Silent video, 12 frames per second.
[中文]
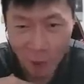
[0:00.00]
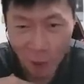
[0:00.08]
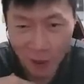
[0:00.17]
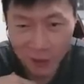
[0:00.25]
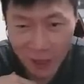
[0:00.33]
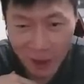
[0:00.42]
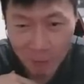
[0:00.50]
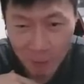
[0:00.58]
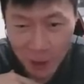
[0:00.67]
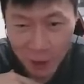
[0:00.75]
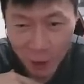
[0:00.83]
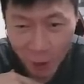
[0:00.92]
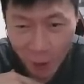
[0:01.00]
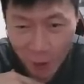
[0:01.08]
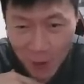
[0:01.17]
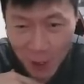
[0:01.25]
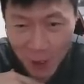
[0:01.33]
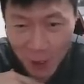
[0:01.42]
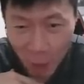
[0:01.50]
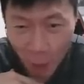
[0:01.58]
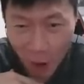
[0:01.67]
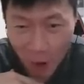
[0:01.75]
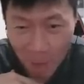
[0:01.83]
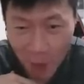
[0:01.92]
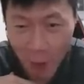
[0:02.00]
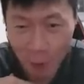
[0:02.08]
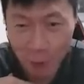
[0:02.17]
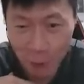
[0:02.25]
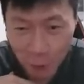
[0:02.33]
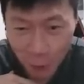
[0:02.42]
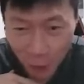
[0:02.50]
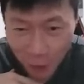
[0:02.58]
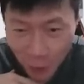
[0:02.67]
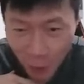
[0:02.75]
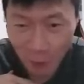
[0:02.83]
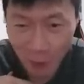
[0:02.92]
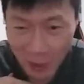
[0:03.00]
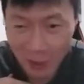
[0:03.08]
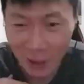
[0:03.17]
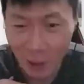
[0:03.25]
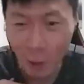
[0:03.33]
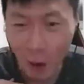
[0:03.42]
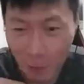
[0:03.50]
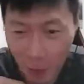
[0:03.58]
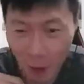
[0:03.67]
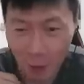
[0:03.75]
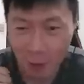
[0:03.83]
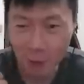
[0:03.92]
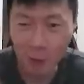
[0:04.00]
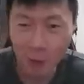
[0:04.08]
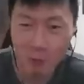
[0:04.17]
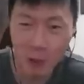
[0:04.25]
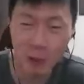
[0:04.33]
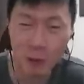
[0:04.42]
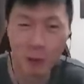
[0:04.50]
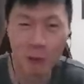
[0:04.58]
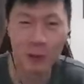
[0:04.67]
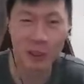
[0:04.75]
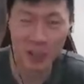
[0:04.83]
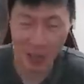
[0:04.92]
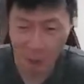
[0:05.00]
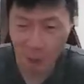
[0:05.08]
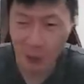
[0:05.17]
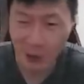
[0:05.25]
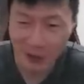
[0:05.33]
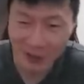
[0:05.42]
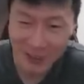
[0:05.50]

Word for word: 王丹便从后面环抱住我，用力的环抱住我，并对我强吻。